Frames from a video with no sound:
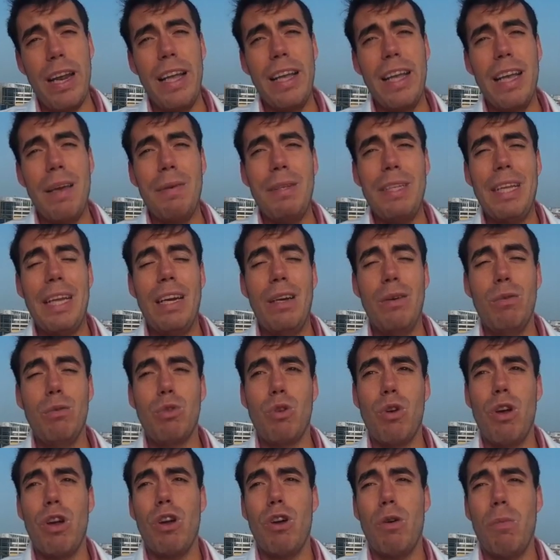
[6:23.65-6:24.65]
hay que evitar el
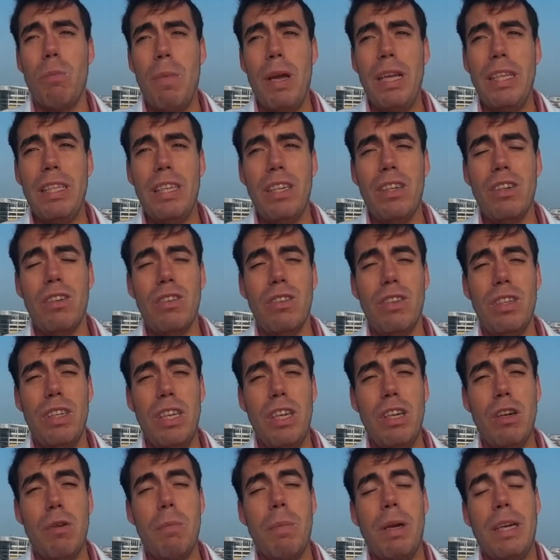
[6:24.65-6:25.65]
uso de cosméticos y
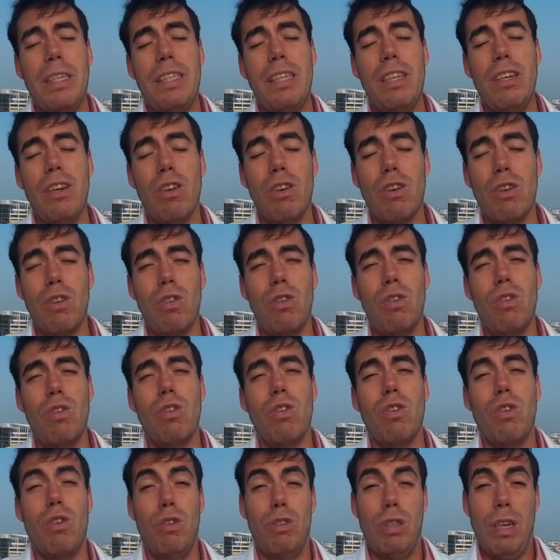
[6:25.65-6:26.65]
compartirlos
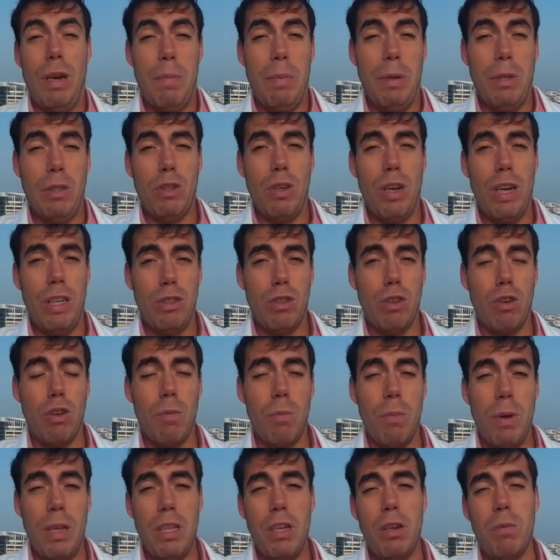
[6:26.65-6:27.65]
con, otras personas estos
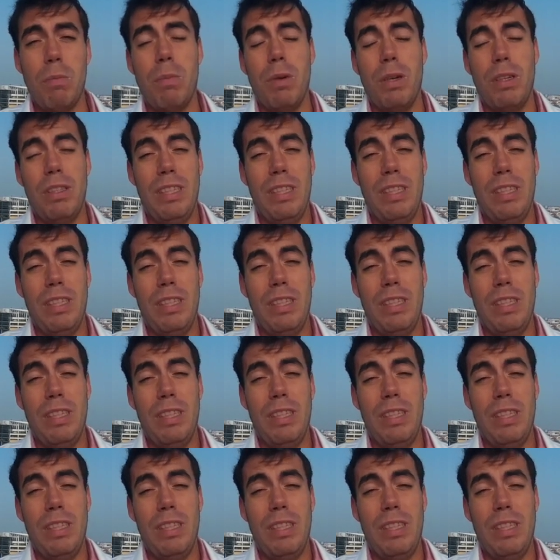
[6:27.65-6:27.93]
cosméticos pues,